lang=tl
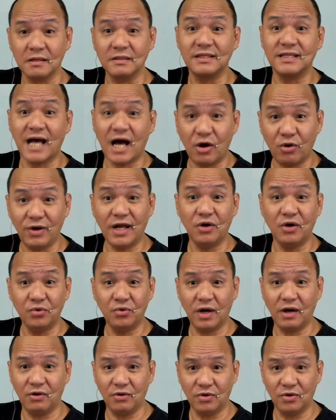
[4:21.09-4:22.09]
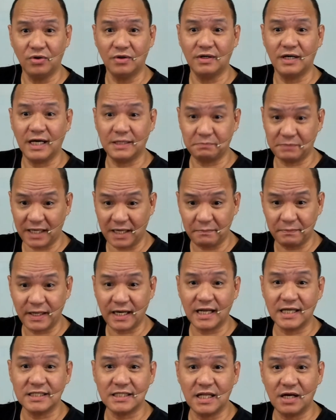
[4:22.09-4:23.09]
Tao lang ho ako at
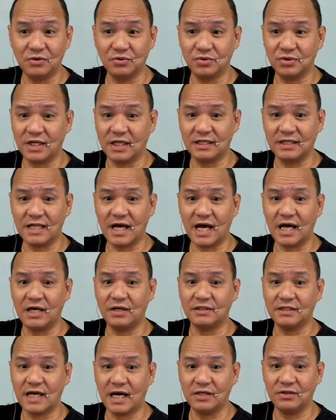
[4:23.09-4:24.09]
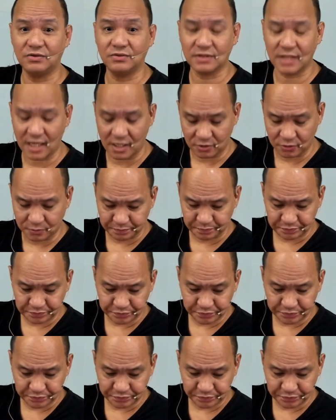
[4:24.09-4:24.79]
pare-pares lang ho tayong tao.